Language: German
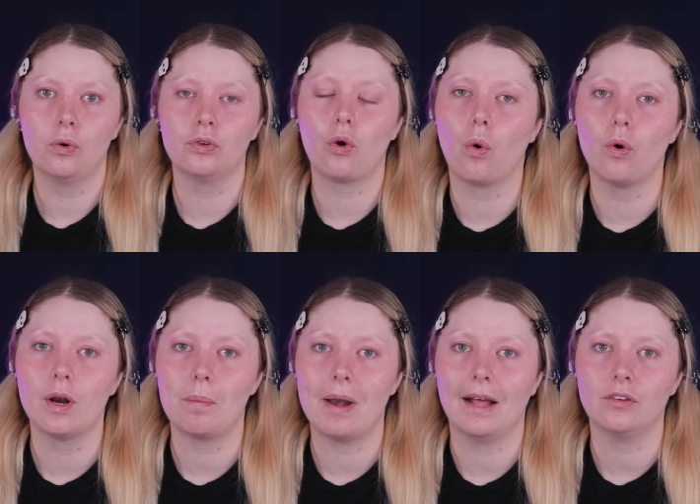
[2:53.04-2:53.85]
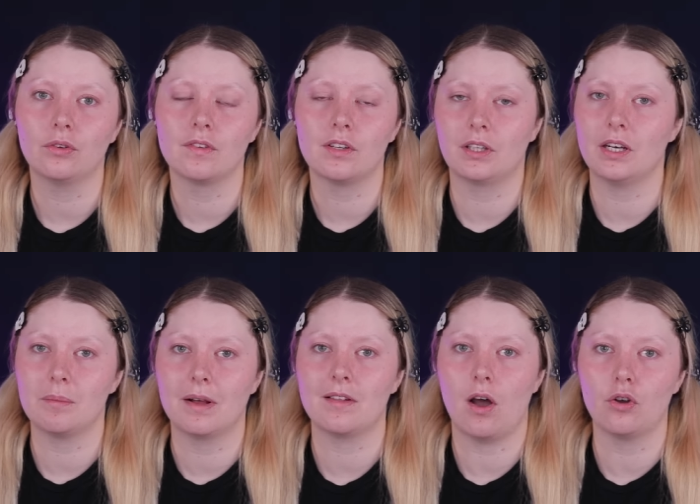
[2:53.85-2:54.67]
und ohne Blatt und sich dann
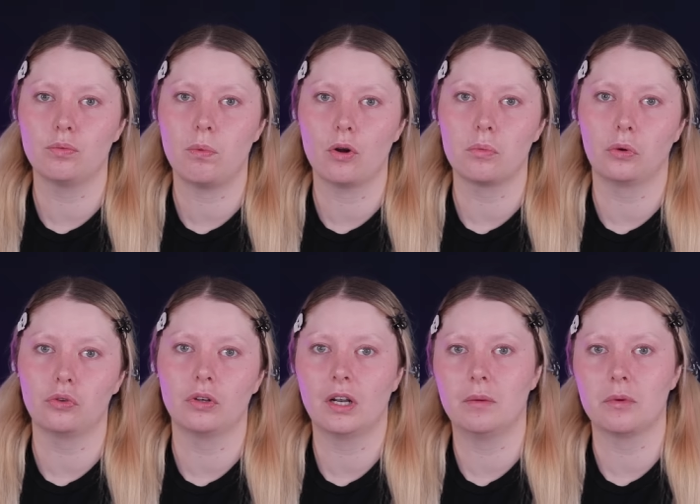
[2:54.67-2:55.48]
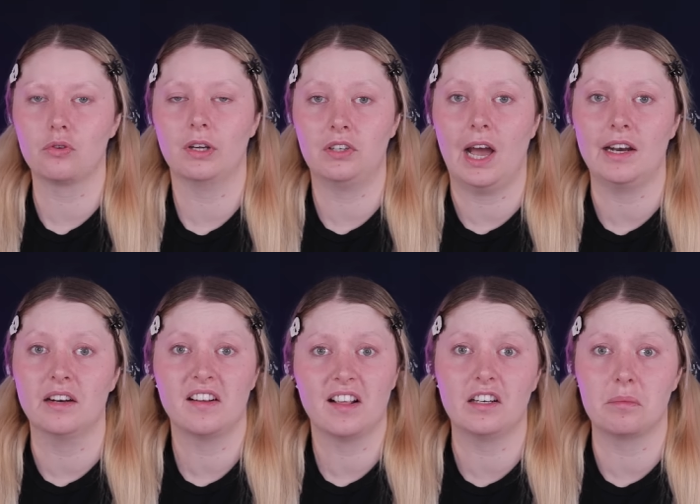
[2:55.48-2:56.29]
immer ins Ausborgen musste und dann immer so getan
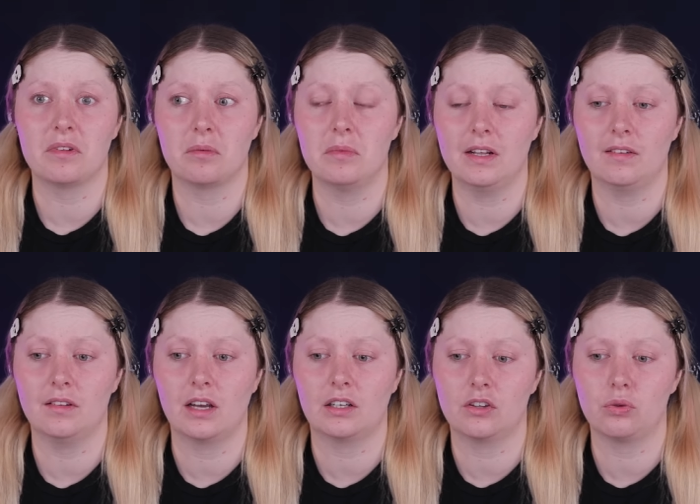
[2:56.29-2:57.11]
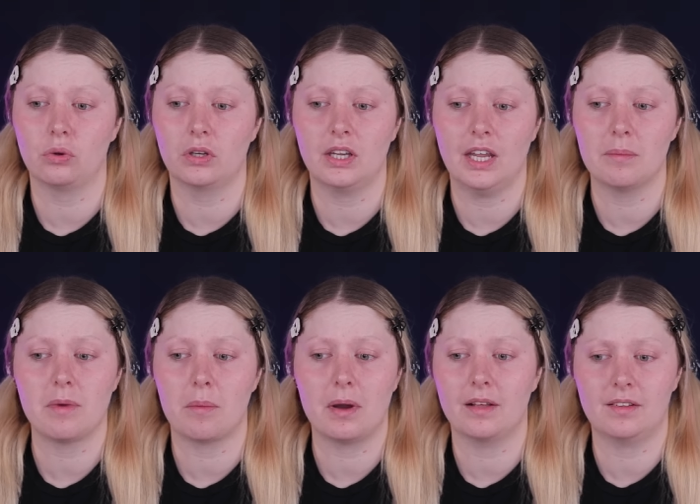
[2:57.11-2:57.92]
hat, als hätte man es am nächsten Tag dann zurückgegeben,
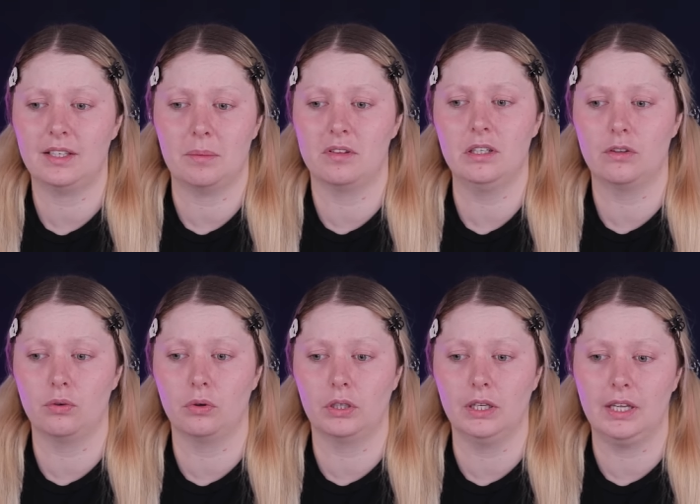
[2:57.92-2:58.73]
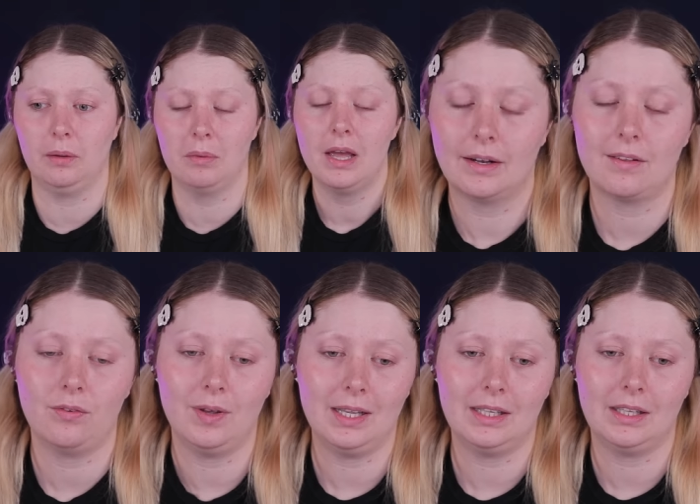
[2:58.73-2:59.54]
aber ich habe es nie zurückgegeben. Das
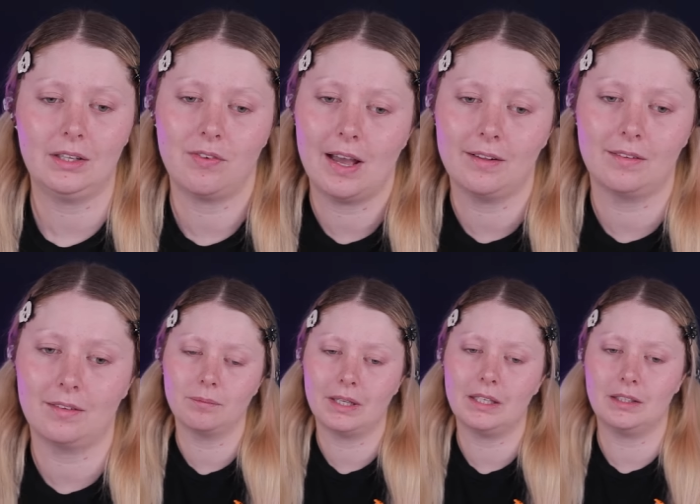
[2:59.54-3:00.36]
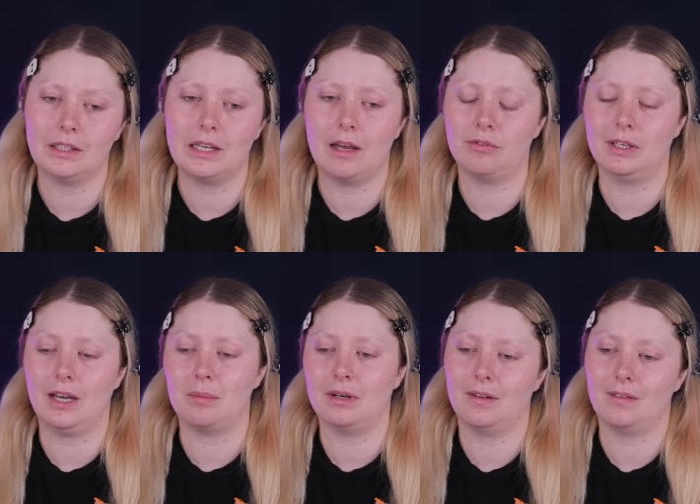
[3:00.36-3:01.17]
war ich. Ich weiß, richtig nervig, aber